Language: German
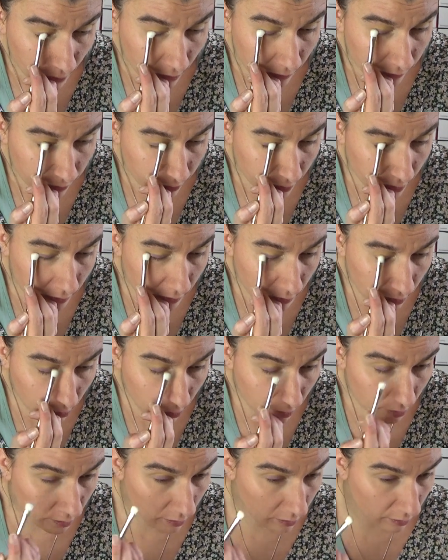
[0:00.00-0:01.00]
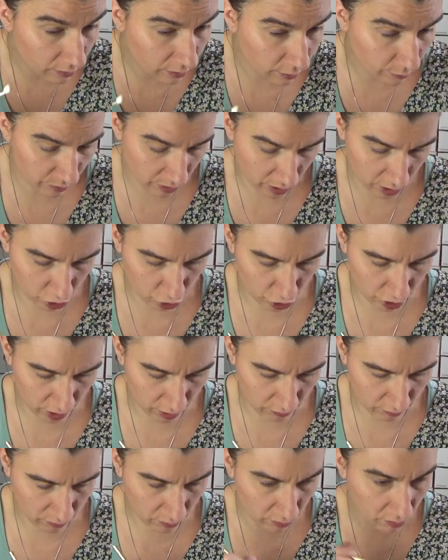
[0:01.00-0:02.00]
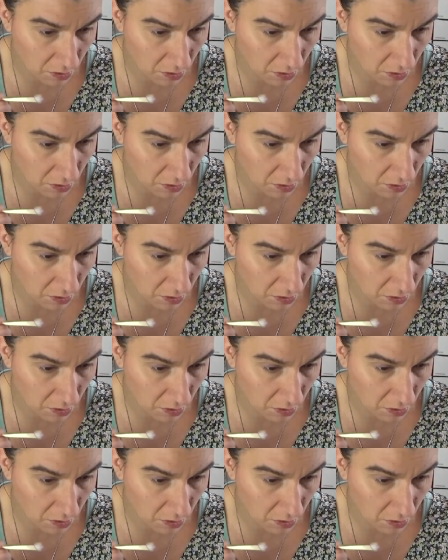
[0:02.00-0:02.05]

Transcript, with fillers: Finde ich. Ich bin erstaunt.